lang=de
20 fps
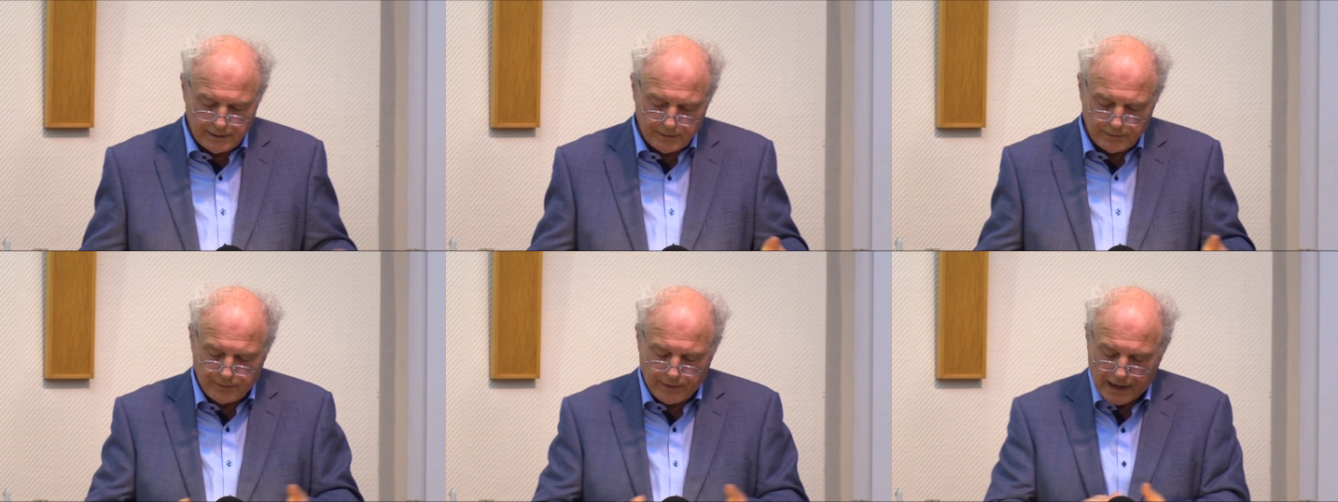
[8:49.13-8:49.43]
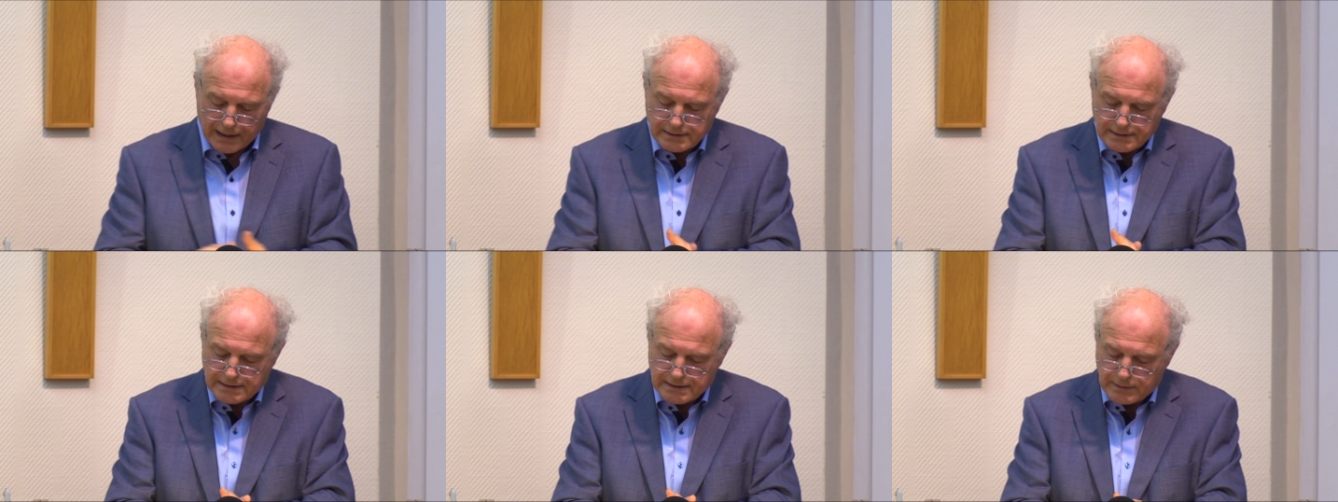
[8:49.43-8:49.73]

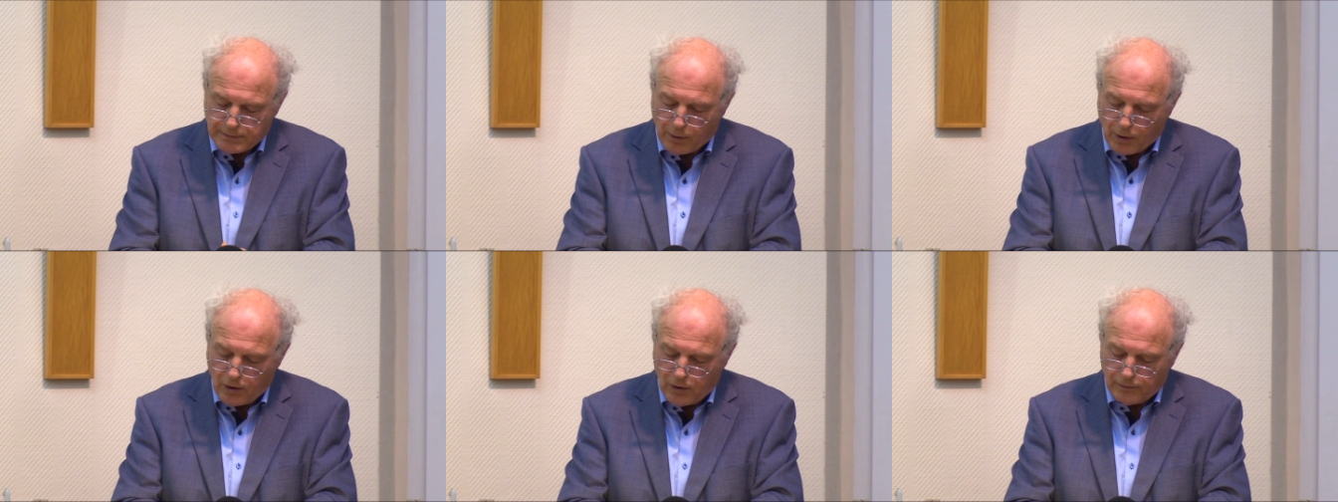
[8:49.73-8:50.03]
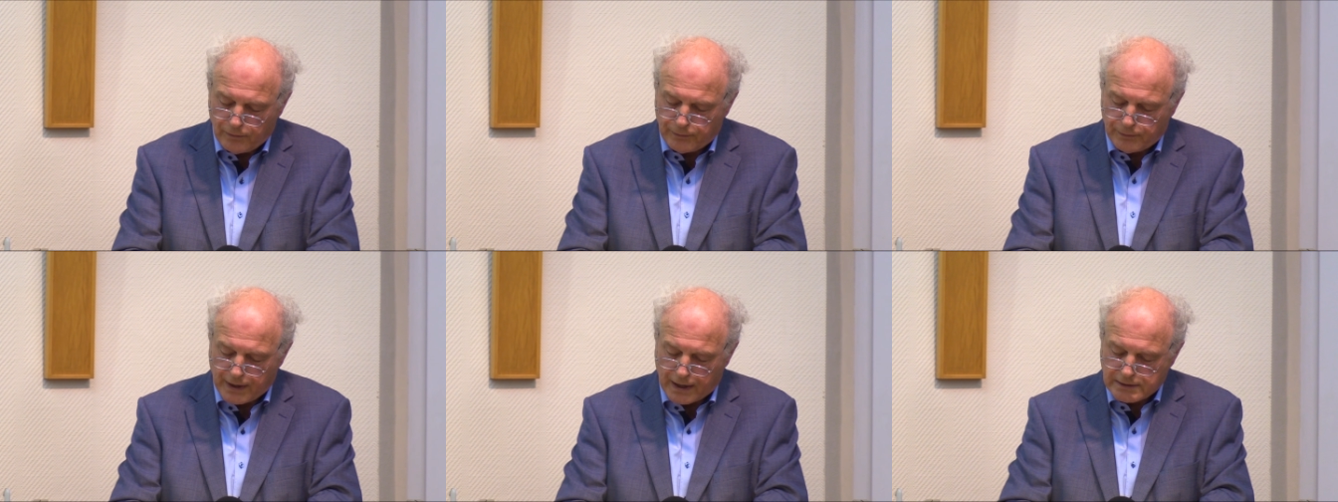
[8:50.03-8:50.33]
Vers 12,
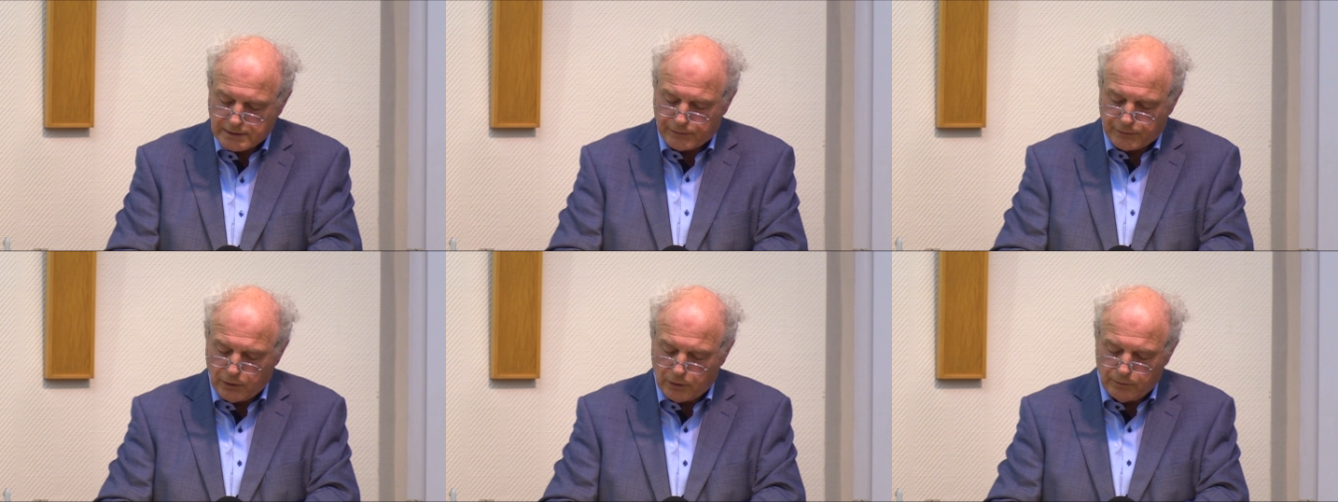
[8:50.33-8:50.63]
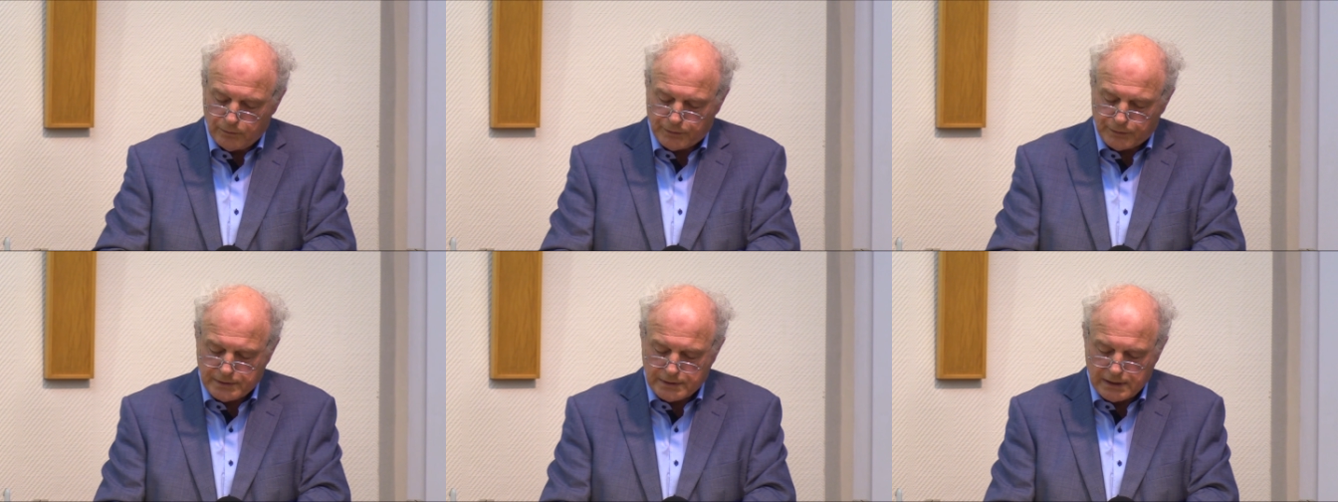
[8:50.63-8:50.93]
Vers
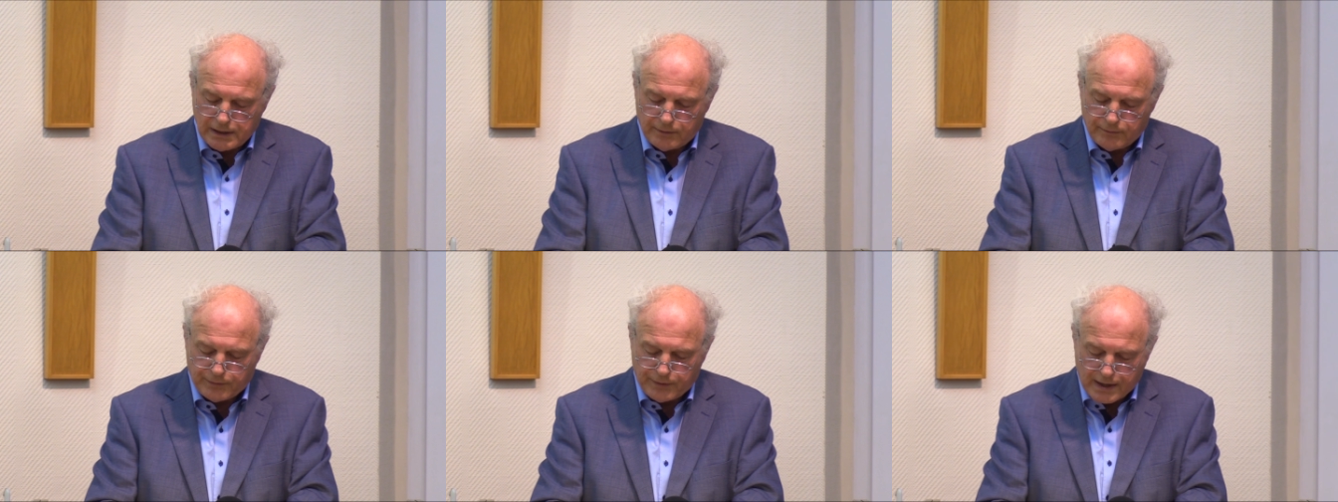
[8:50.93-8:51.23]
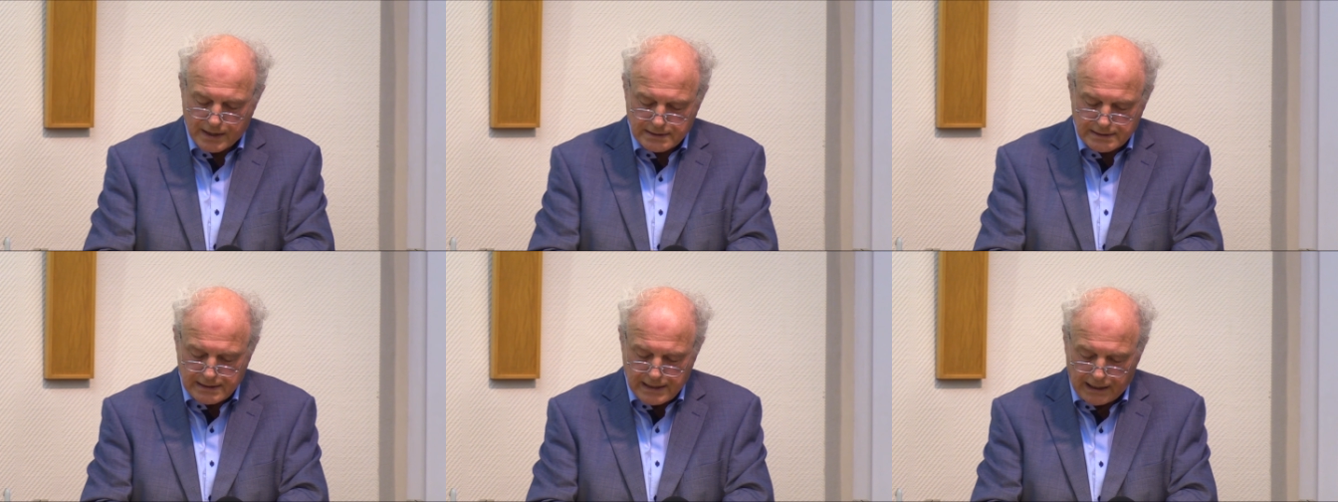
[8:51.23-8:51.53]
15,
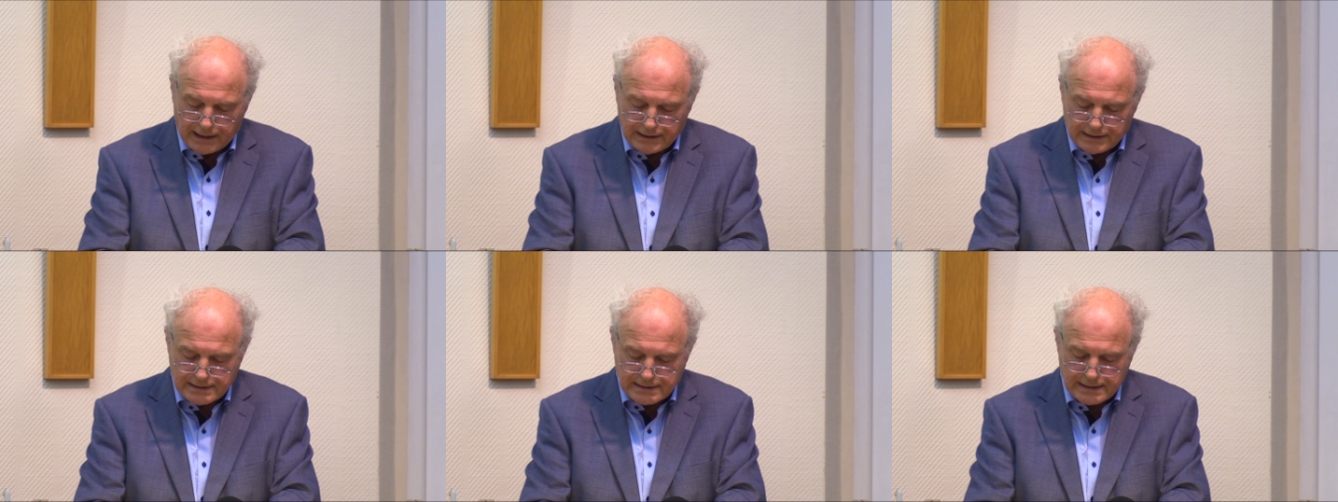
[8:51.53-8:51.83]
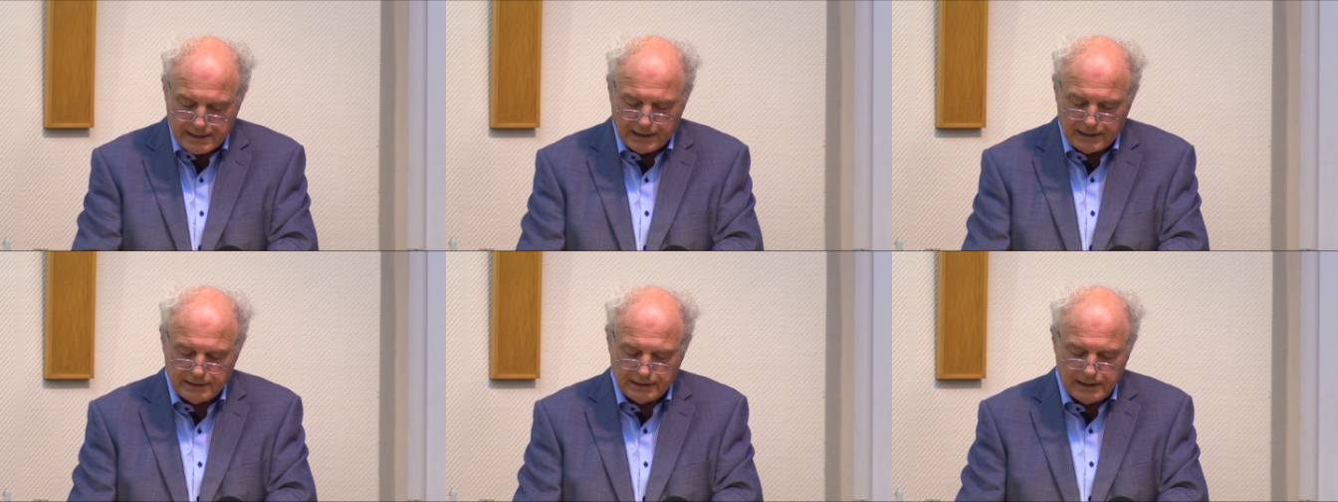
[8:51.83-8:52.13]
Vers
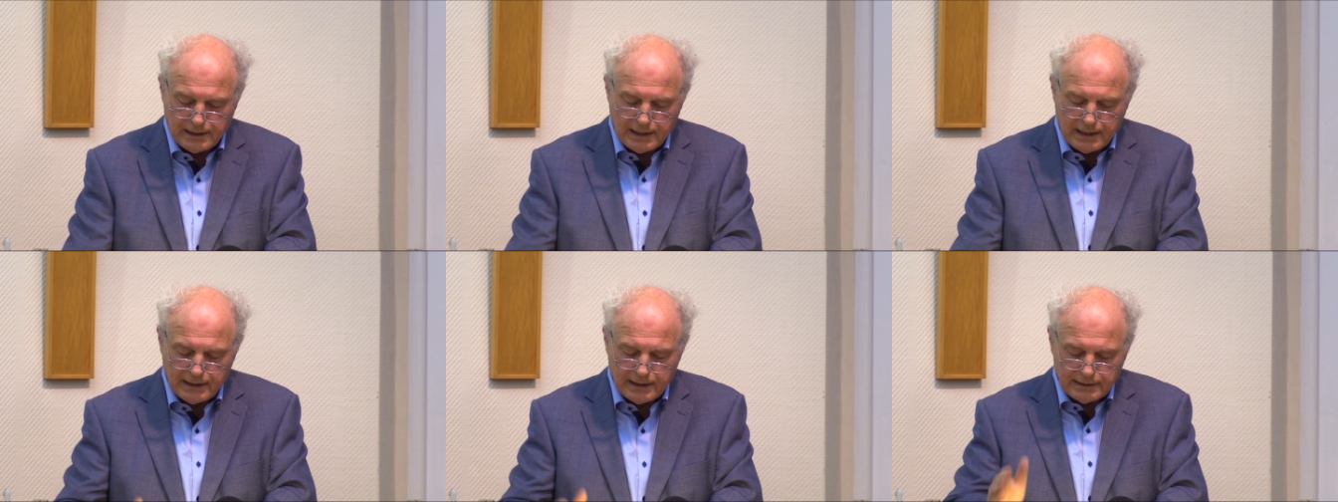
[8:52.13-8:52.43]
16,